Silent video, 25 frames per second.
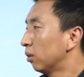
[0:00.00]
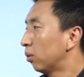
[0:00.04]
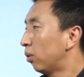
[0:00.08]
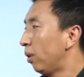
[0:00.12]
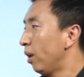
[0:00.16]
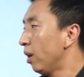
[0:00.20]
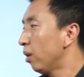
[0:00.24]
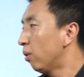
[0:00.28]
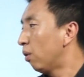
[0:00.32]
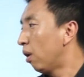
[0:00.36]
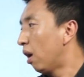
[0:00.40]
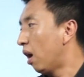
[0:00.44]

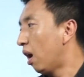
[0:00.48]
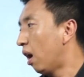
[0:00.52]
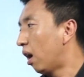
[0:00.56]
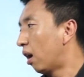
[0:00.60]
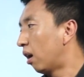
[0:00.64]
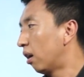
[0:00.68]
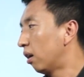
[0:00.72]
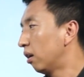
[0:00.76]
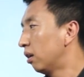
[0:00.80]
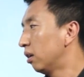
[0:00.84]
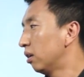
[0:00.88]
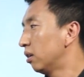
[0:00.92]
困惑
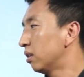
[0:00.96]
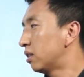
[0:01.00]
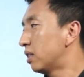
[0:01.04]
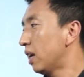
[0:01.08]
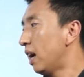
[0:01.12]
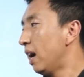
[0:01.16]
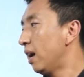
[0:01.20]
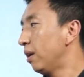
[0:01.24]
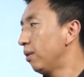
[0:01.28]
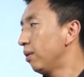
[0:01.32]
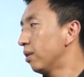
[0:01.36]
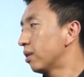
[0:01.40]
二。
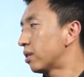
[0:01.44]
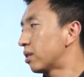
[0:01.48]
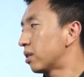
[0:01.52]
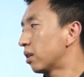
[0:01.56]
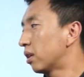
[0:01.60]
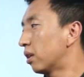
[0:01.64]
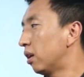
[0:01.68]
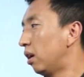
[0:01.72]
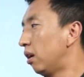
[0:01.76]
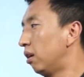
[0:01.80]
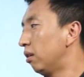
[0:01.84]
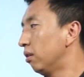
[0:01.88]
战略
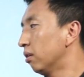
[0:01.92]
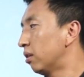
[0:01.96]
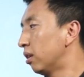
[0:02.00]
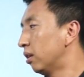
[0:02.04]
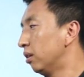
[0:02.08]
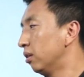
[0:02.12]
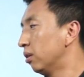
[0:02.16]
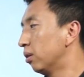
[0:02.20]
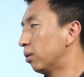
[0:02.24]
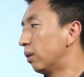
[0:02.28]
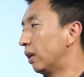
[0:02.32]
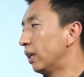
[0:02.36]
是高
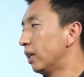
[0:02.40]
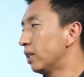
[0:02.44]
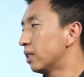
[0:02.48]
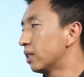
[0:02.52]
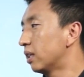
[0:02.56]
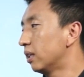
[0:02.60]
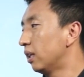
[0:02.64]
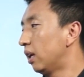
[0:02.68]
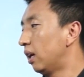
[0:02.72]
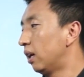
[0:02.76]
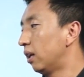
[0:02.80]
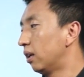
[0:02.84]
层管理
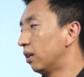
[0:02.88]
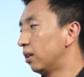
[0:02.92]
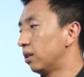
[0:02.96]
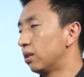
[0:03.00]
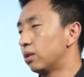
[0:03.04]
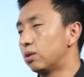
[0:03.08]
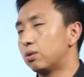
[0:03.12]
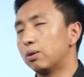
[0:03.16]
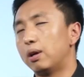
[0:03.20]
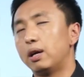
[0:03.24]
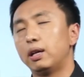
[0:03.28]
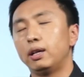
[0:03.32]
者的
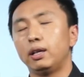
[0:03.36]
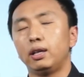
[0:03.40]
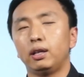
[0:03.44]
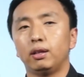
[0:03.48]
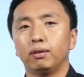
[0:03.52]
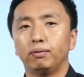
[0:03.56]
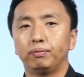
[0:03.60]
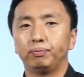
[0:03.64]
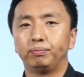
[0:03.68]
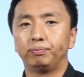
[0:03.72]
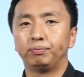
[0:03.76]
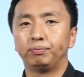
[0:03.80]
专利，